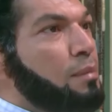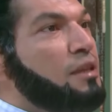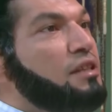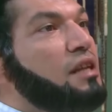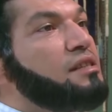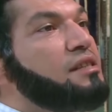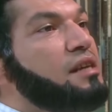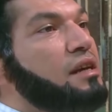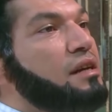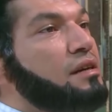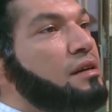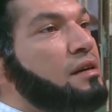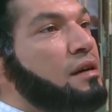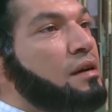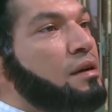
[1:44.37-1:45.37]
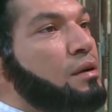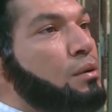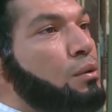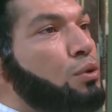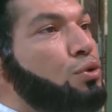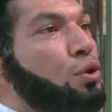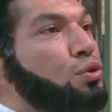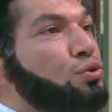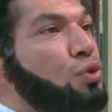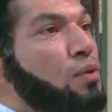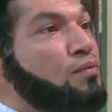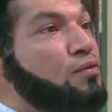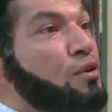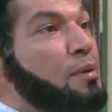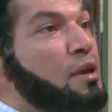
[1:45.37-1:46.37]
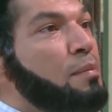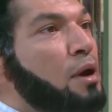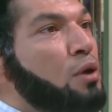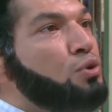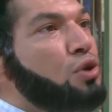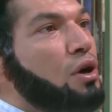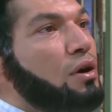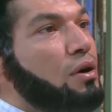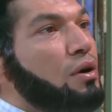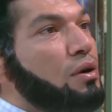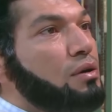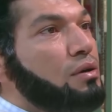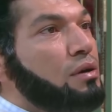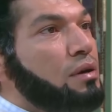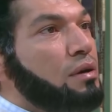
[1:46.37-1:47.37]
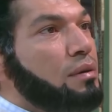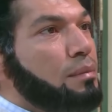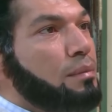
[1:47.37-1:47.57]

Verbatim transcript: كلمتين سر وتحطهم في بير ملوش قرار